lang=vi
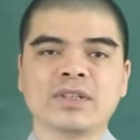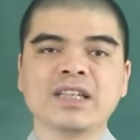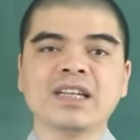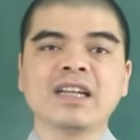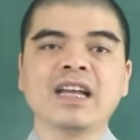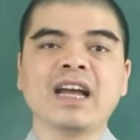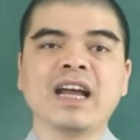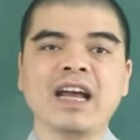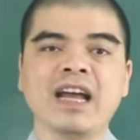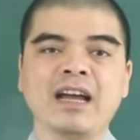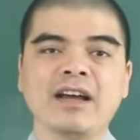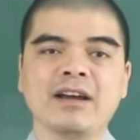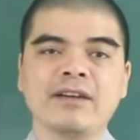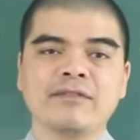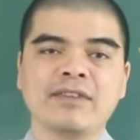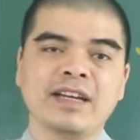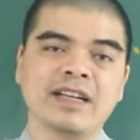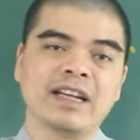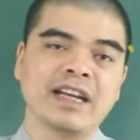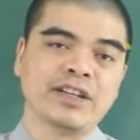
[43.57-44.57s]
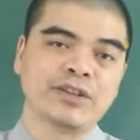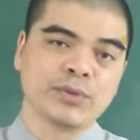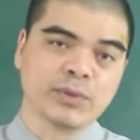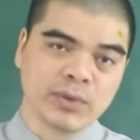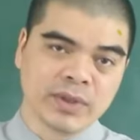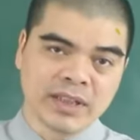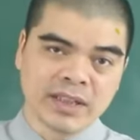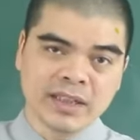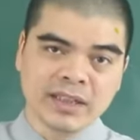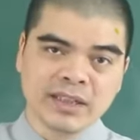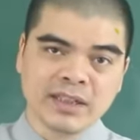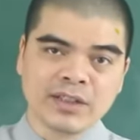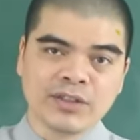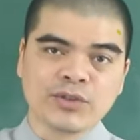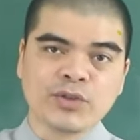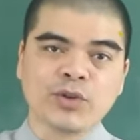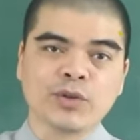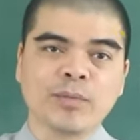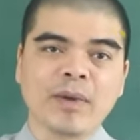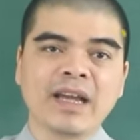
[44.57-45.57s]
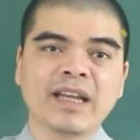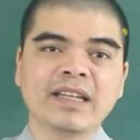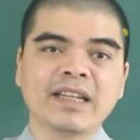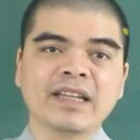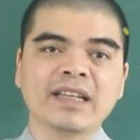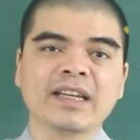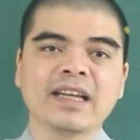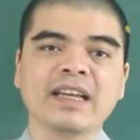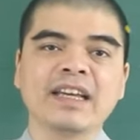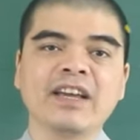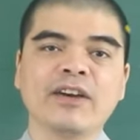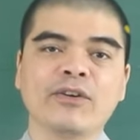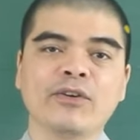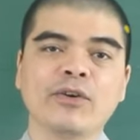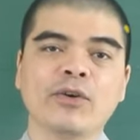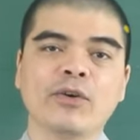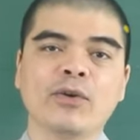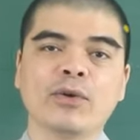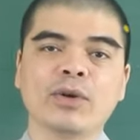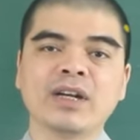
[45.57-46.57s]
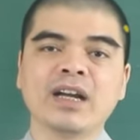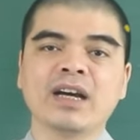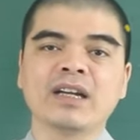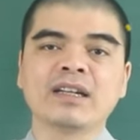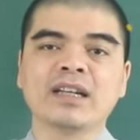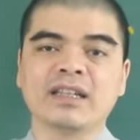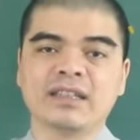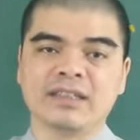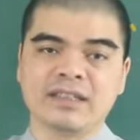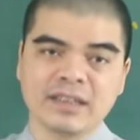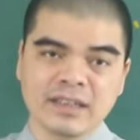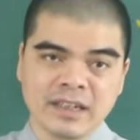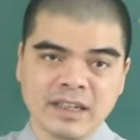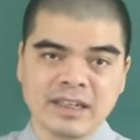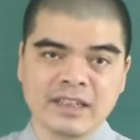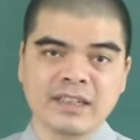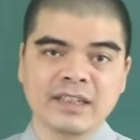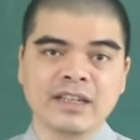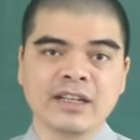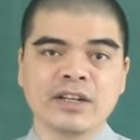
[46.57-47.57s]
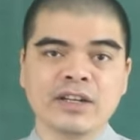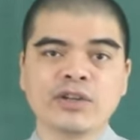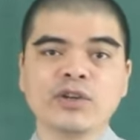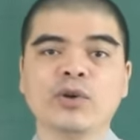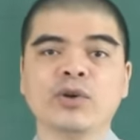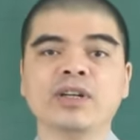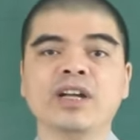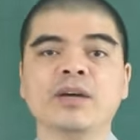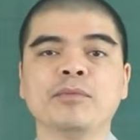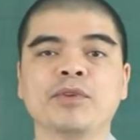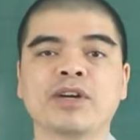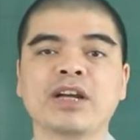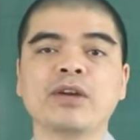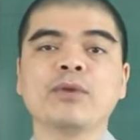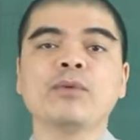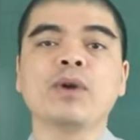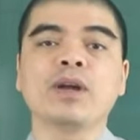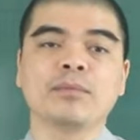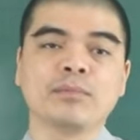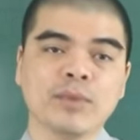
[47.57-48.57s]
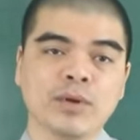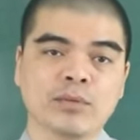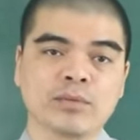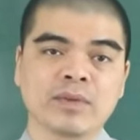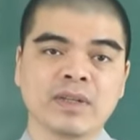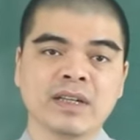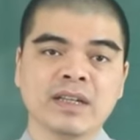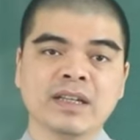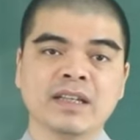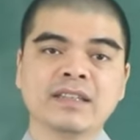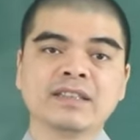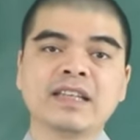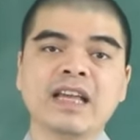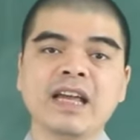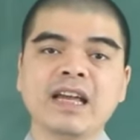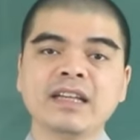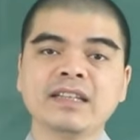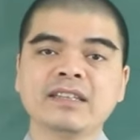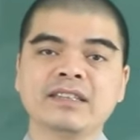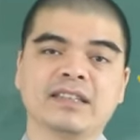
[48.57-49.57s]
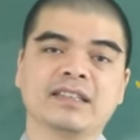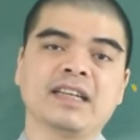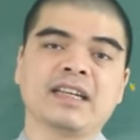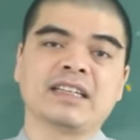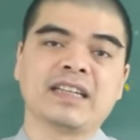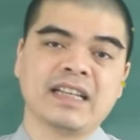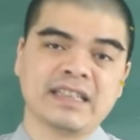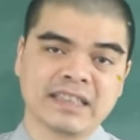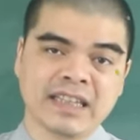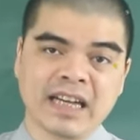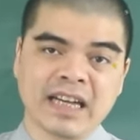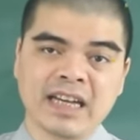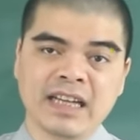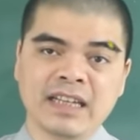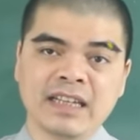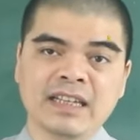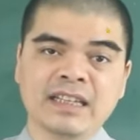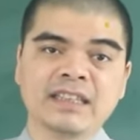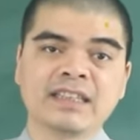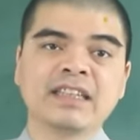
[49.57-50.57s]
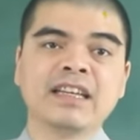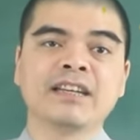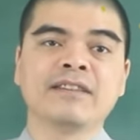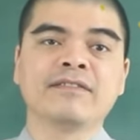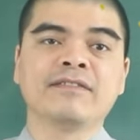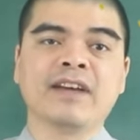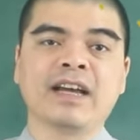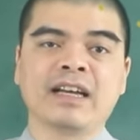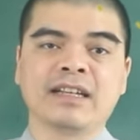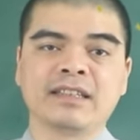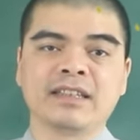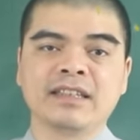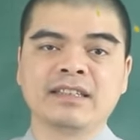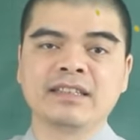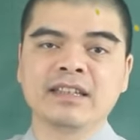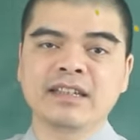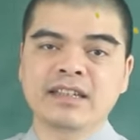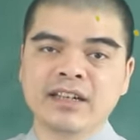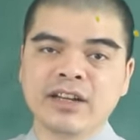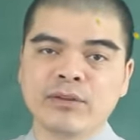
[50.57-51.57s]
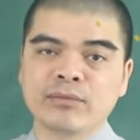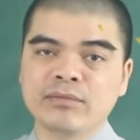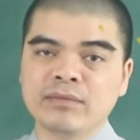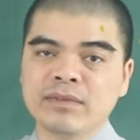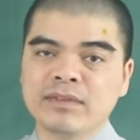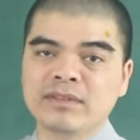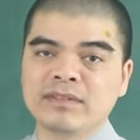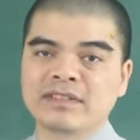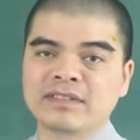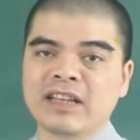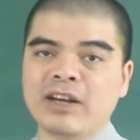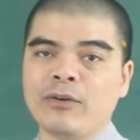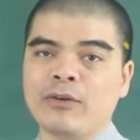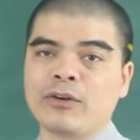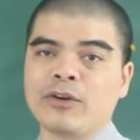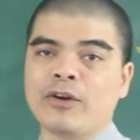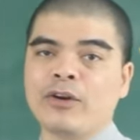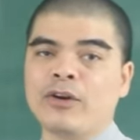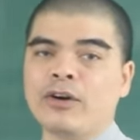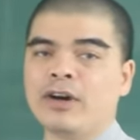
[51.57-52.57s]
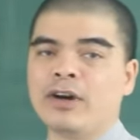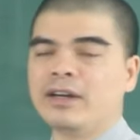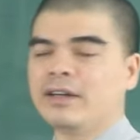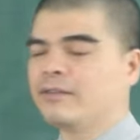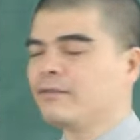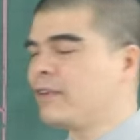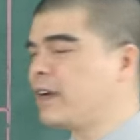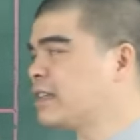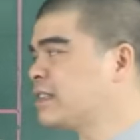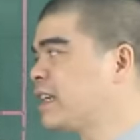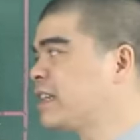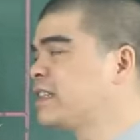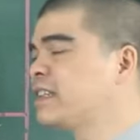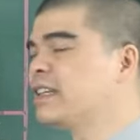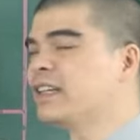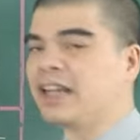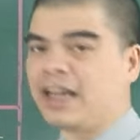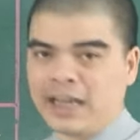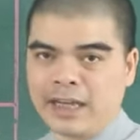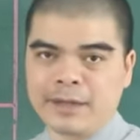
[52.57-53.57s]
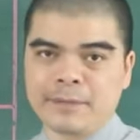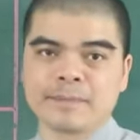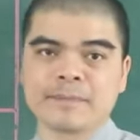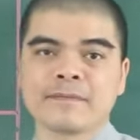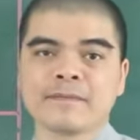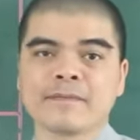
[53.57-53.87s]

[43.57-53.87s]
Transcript: của thiên hạ về đầy túi Thổi bay đi cái nghèo khổ nợ nần trước đây Đổi đời một cách ngoạn mục Dễ trở thành đại gia Tiền vàng thì chất đống Giàu có vang danh thiên hạ